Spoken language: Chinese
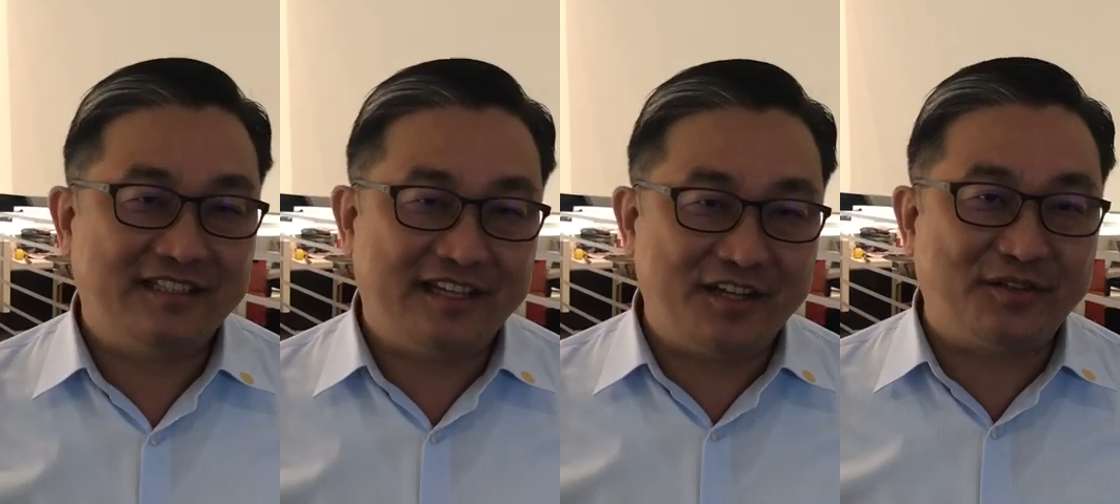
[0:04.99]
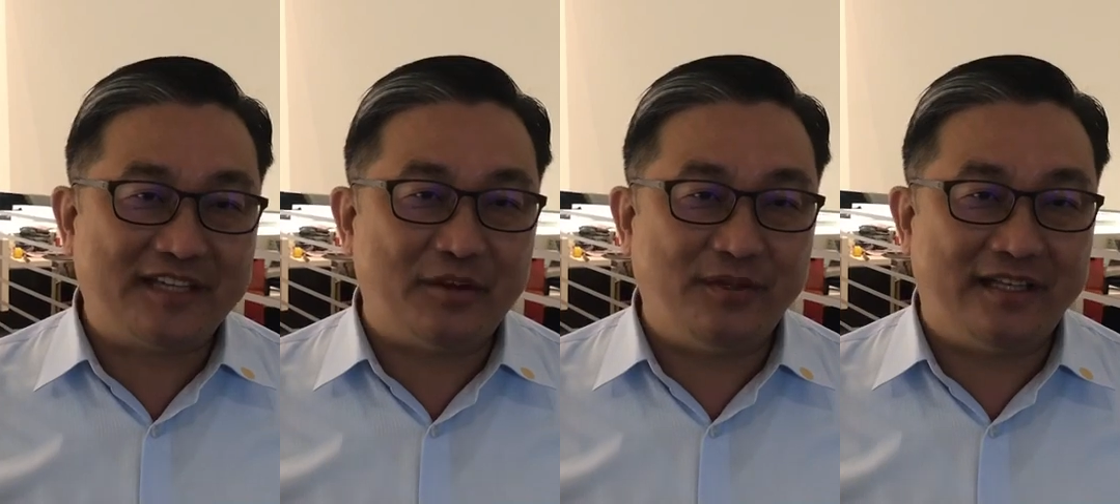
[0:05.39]
今天又
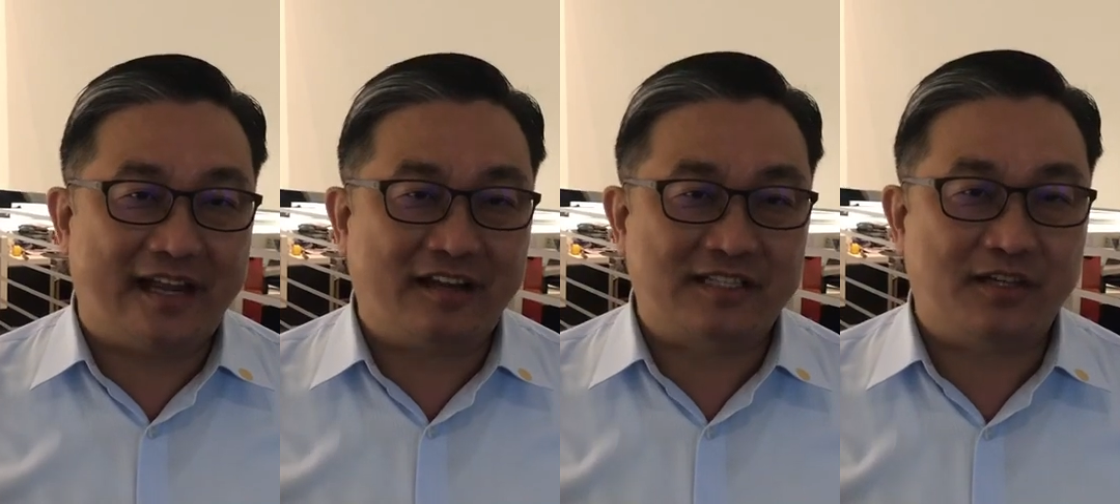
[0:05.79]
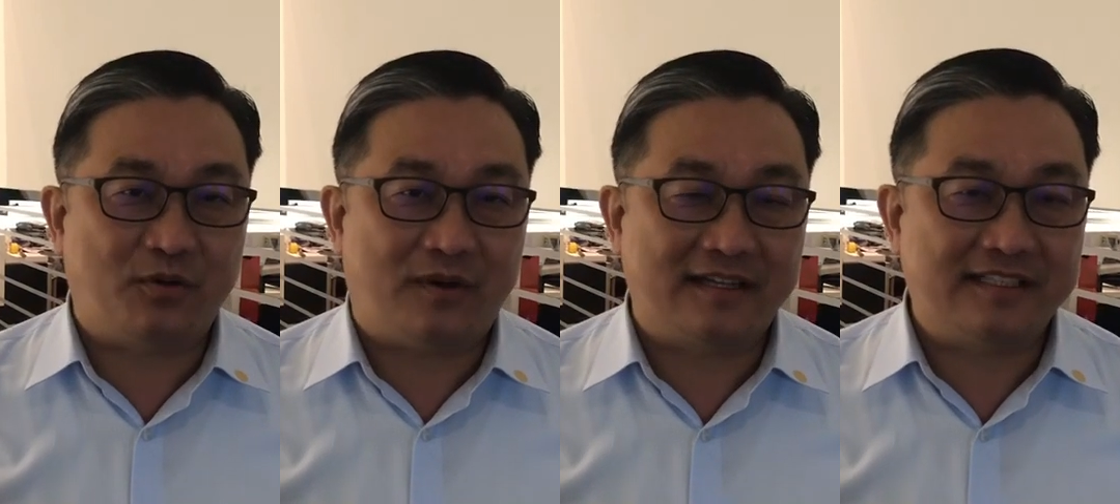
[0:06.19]
叶玉兰要扯
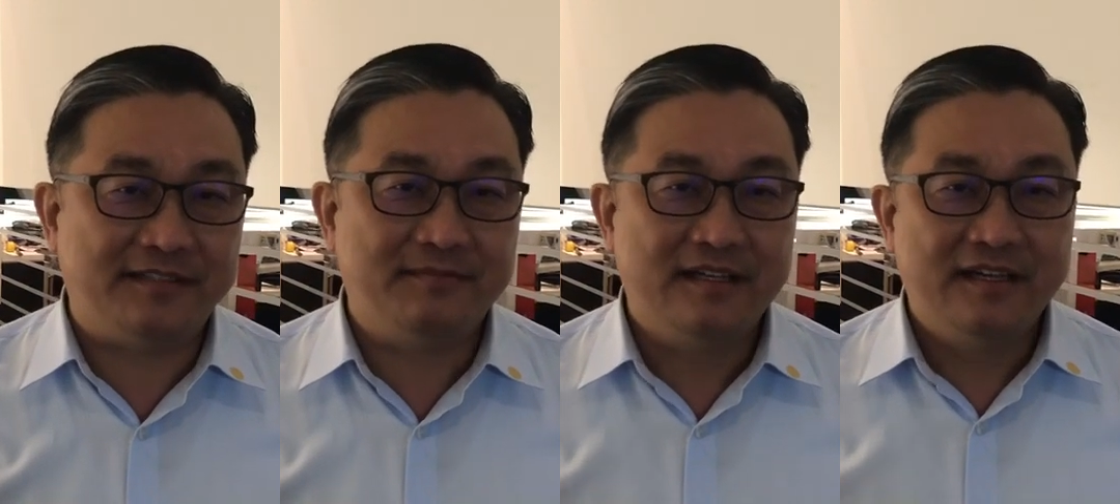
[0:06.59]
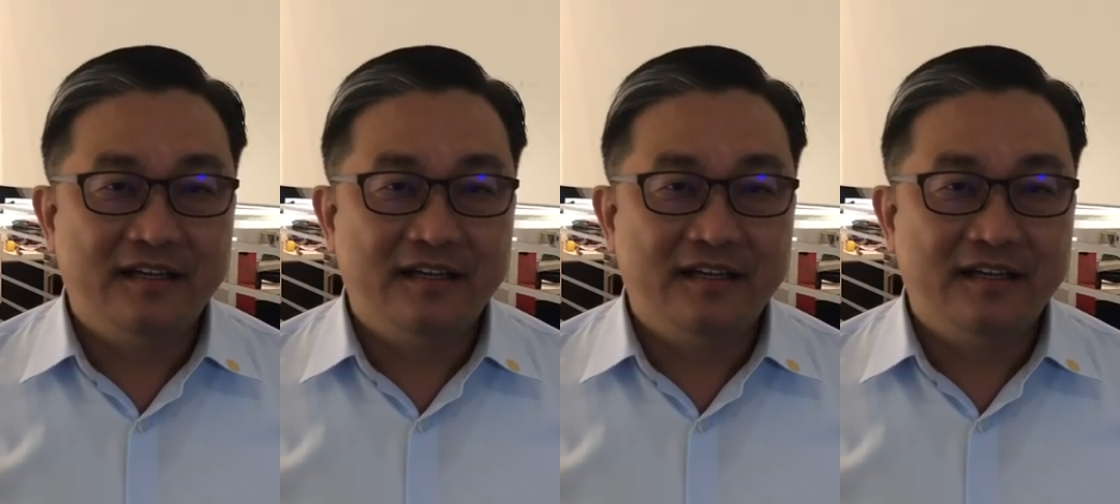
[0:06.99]
黄金，